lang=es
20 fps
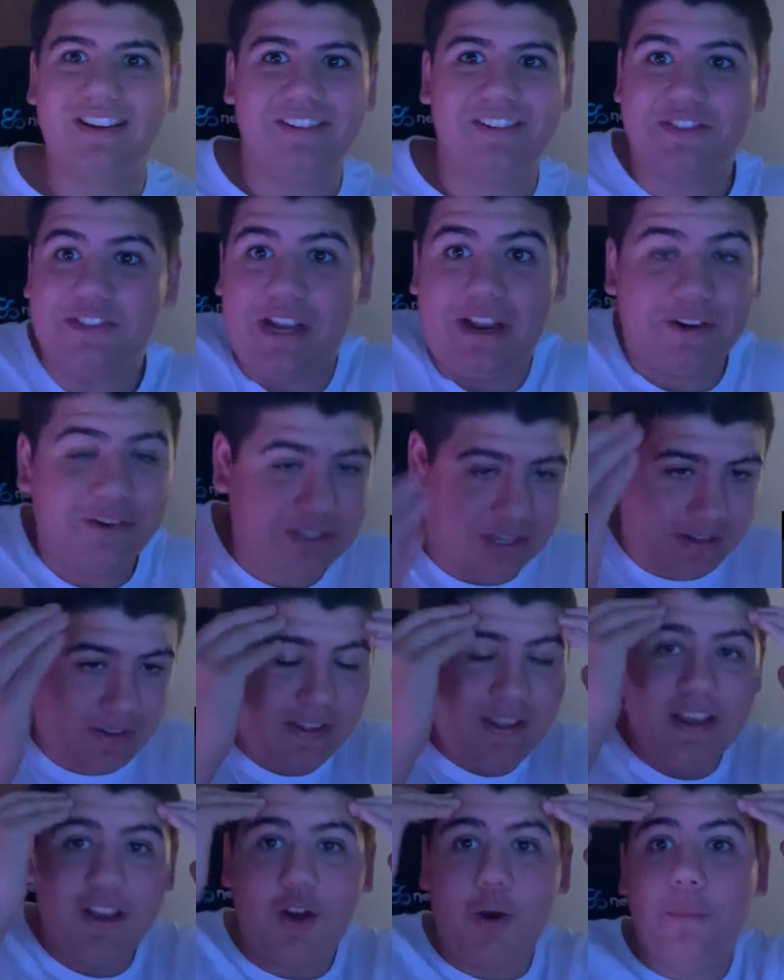o sea, no sé,
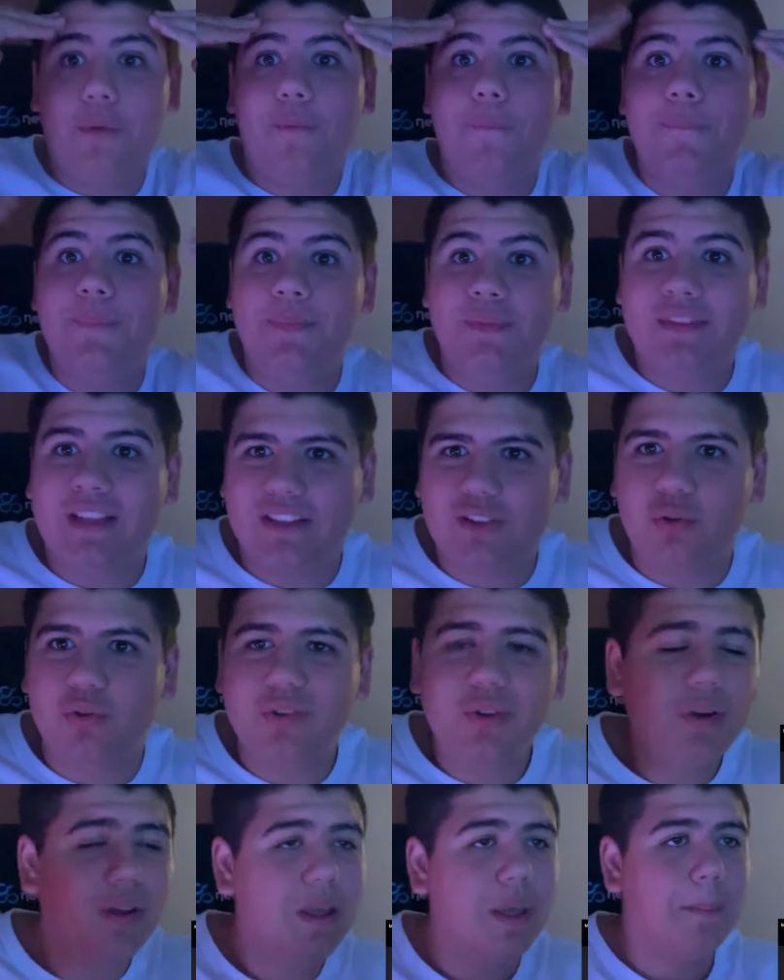como, mm, ¿estás
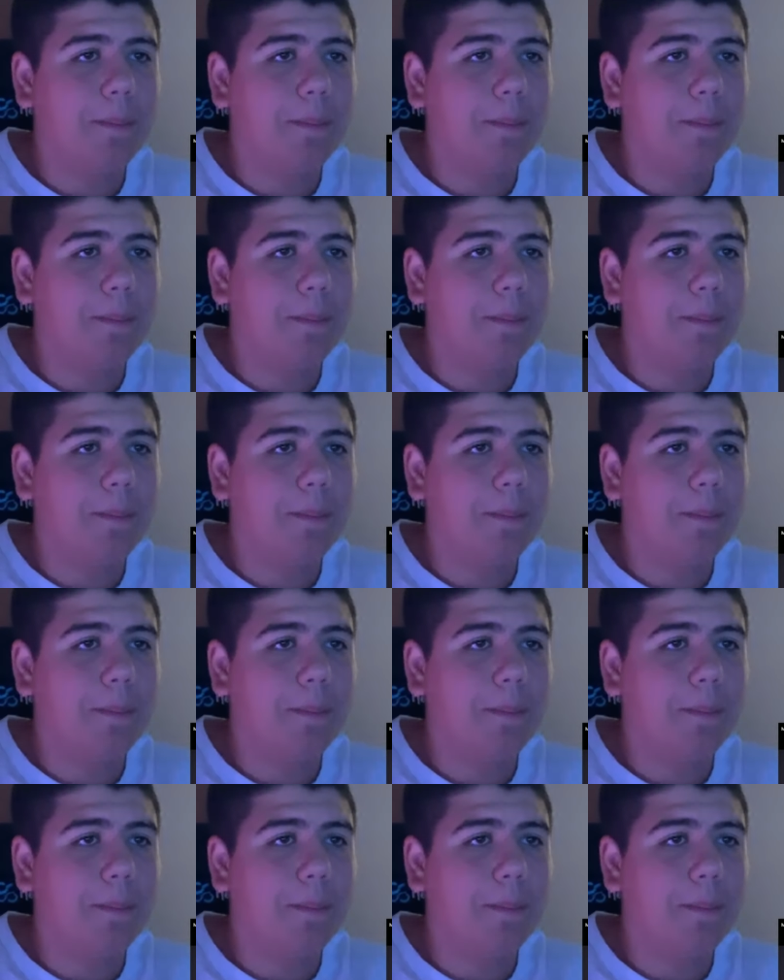tonto?